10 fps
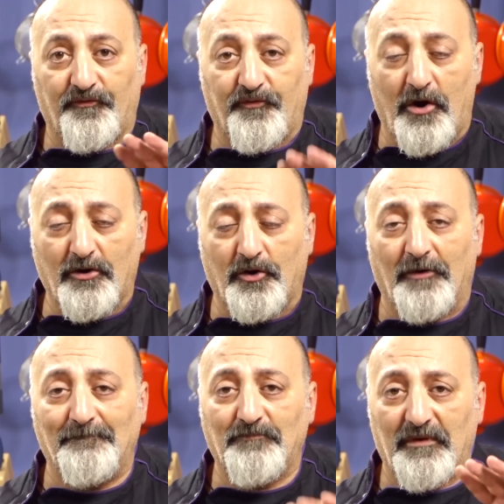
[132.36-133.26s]

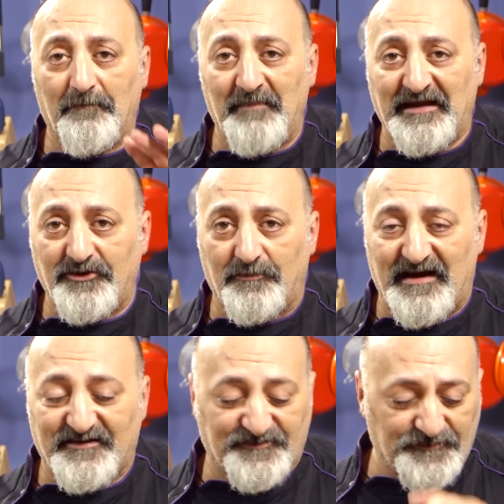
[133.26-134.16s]
Fuoco
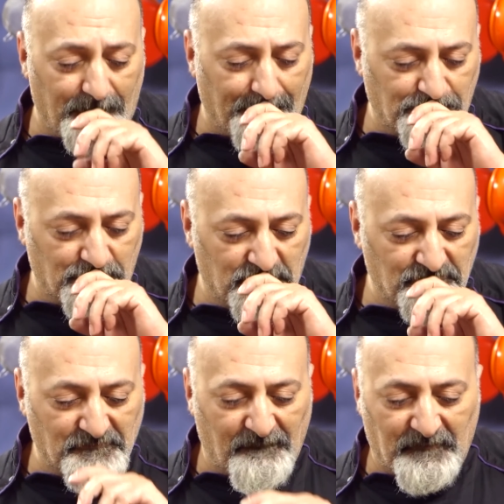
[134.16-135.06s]
medio-basso,
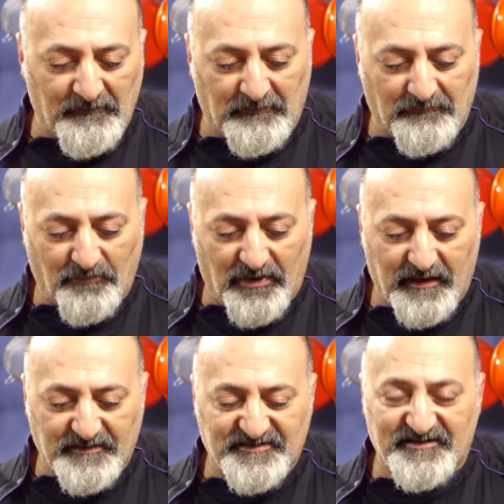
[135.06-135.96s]

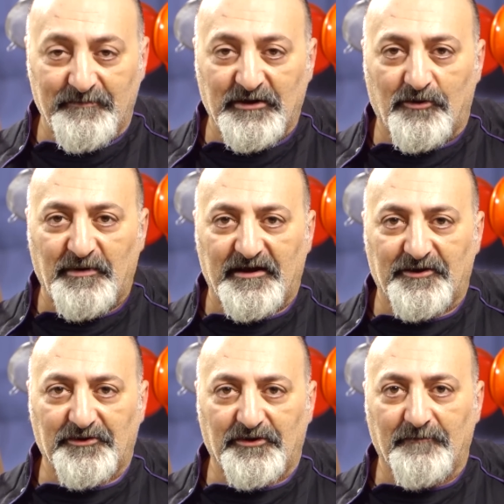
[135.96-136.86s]

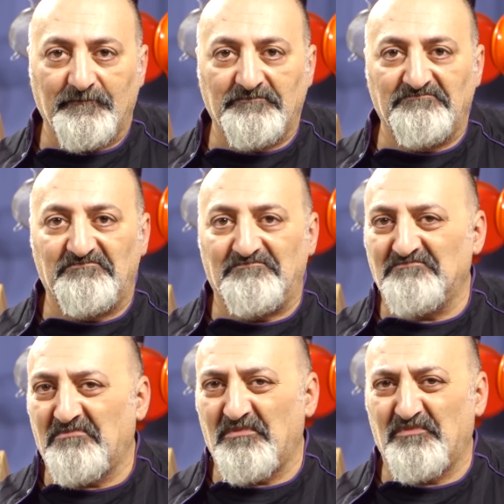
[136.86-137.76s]
semicoperto,
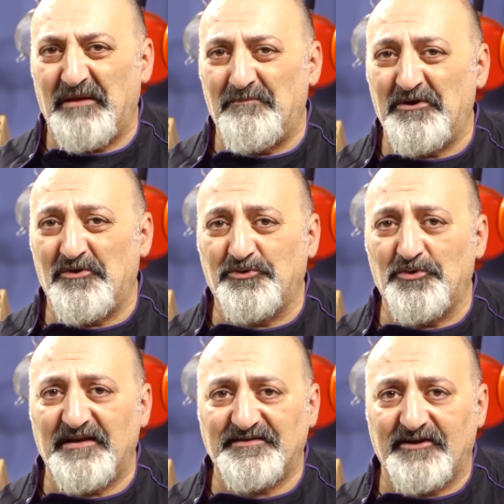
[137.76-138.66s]
tempo di
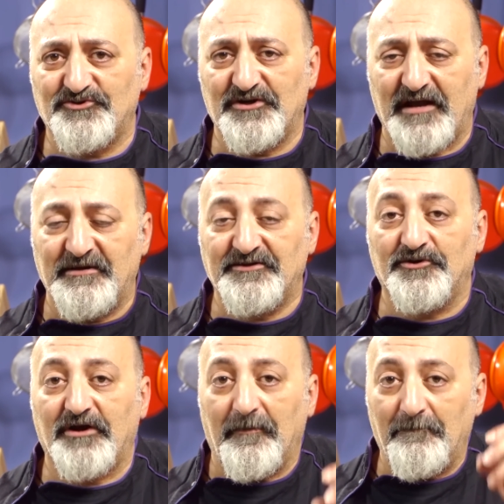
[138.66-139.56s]
cottura sarà circa
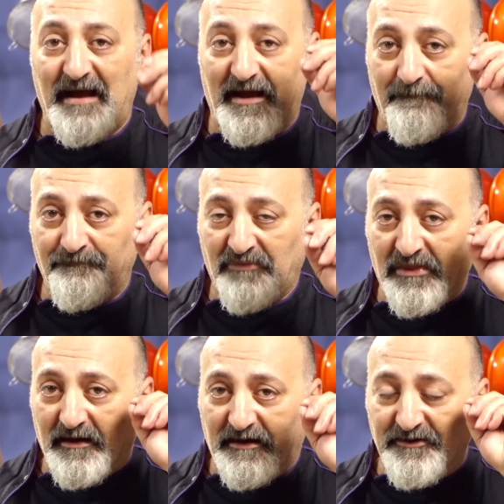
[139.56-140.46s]
mezz'ora, ma
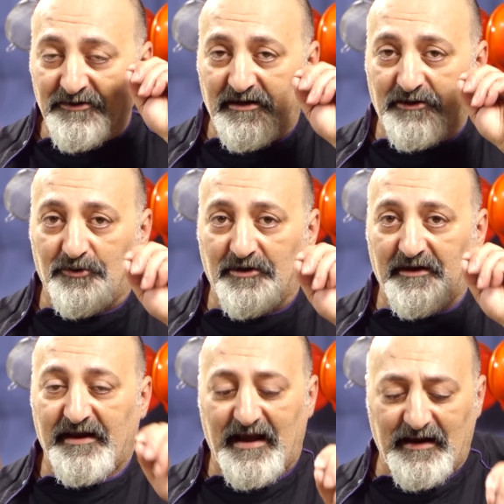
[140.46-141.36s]
l'indicatore
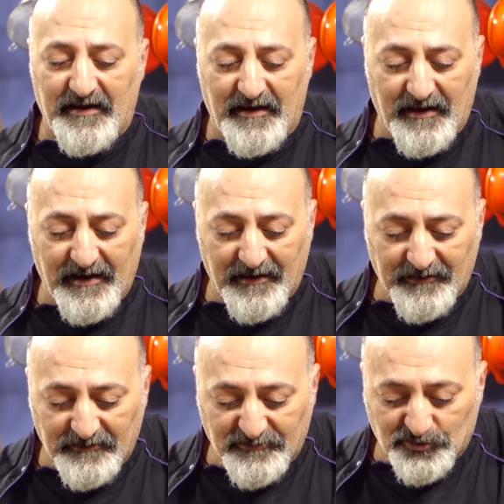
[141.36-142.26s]
reale è
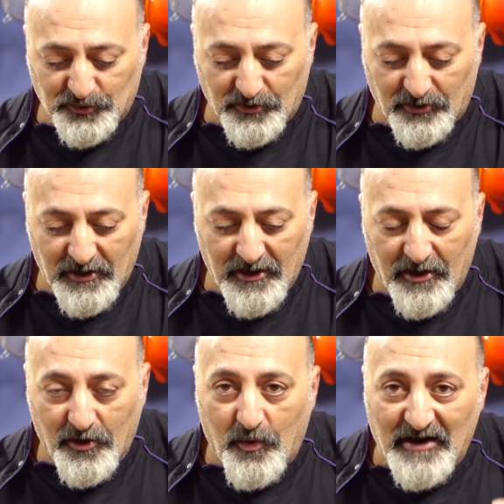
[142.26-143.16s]
il sugo.
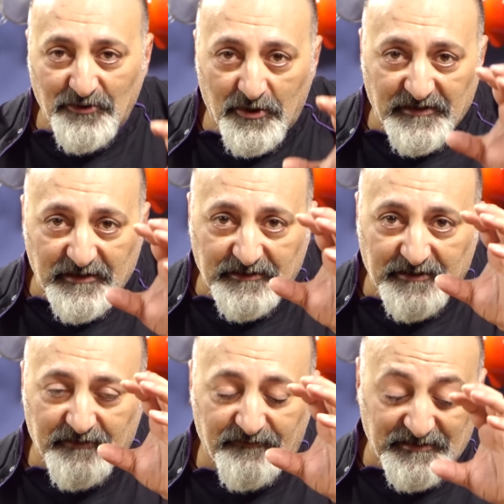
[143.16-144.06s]
Quando lo
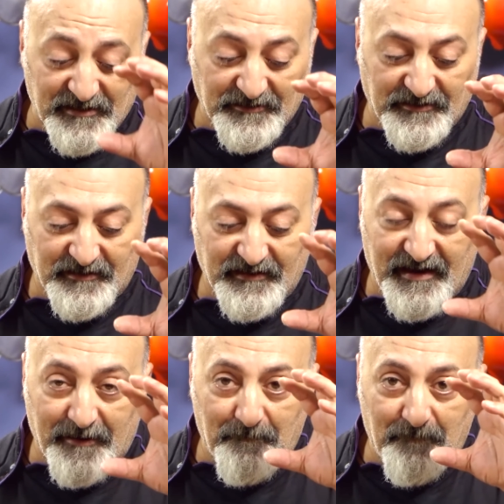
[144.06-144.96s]
vedete, vedrete
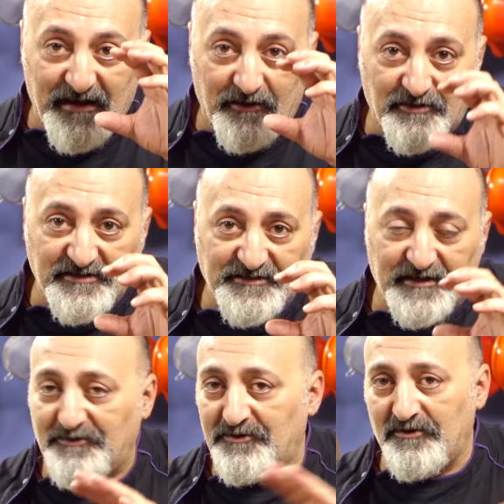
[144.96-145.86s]
che è bello
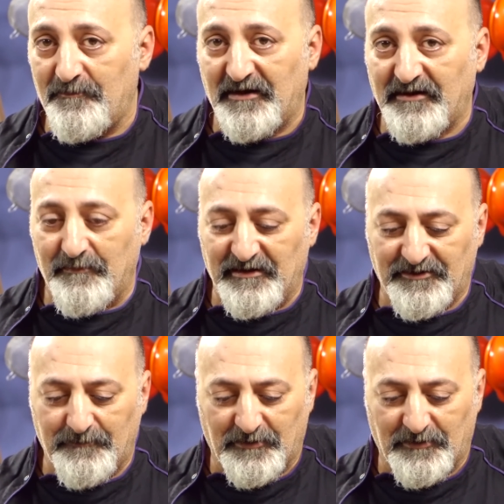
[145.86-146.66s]
ristretto, praticamente è